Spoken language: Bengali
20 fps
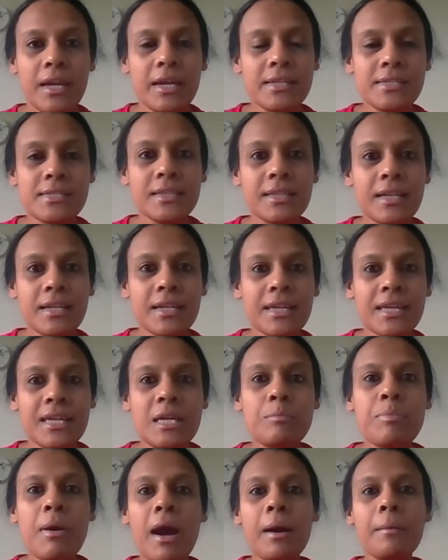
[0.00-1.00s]
এটা তারা
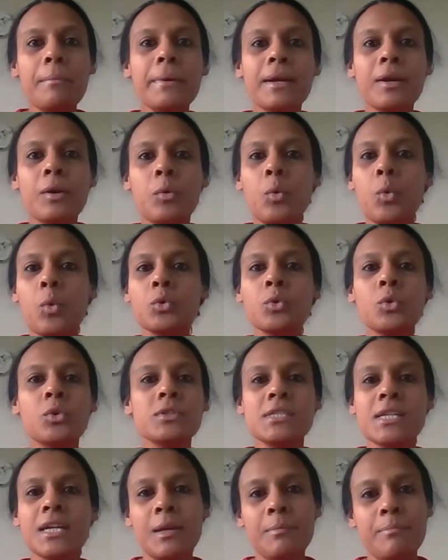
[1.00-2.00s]
কিভাবে কোন কোন
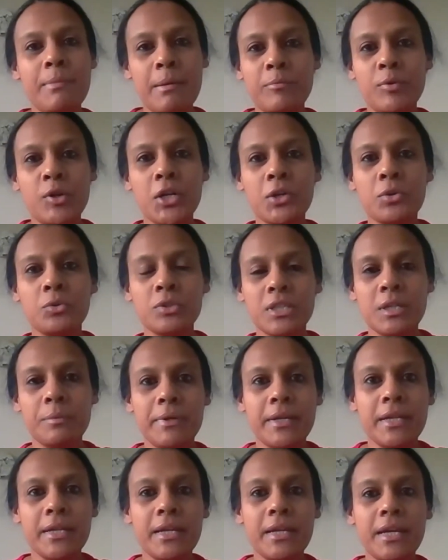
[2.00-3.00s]
জায়গায় ব্যবহার করতে
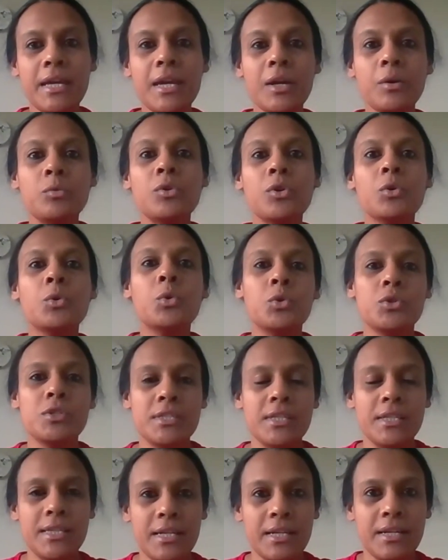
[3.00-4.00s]
পারে এগুলো
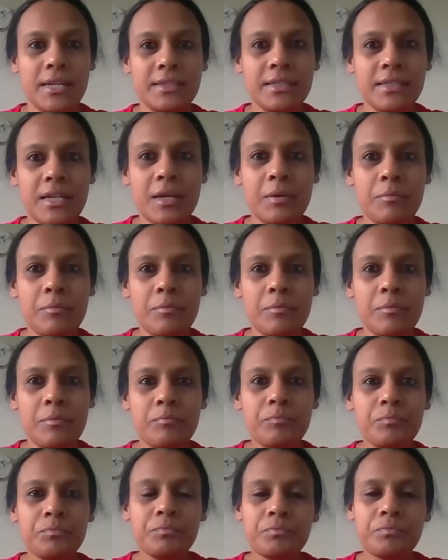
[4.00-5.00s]
খুঁজতে থাকে তারা
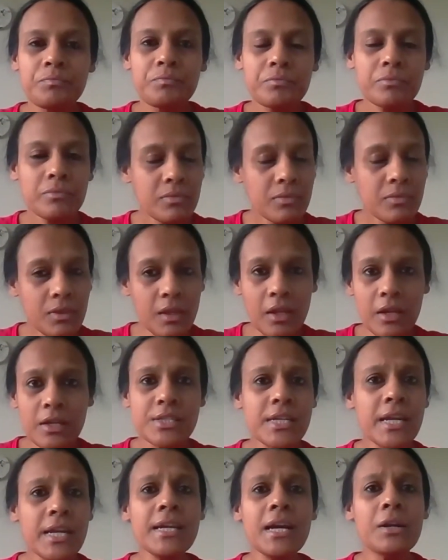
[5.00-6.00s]

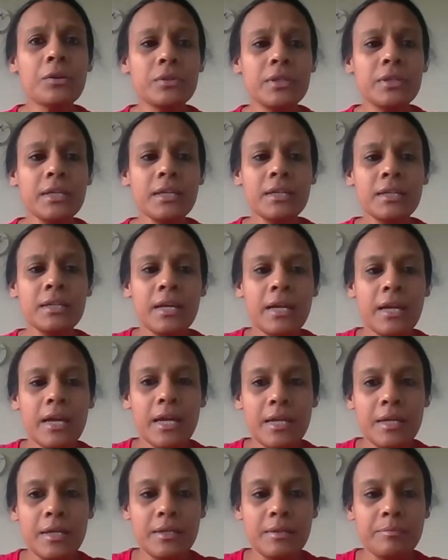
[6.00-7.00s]
সেই কারণে
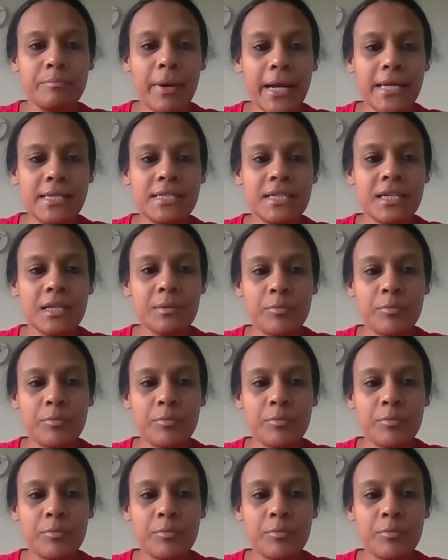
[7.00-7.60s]
এই বাইটিং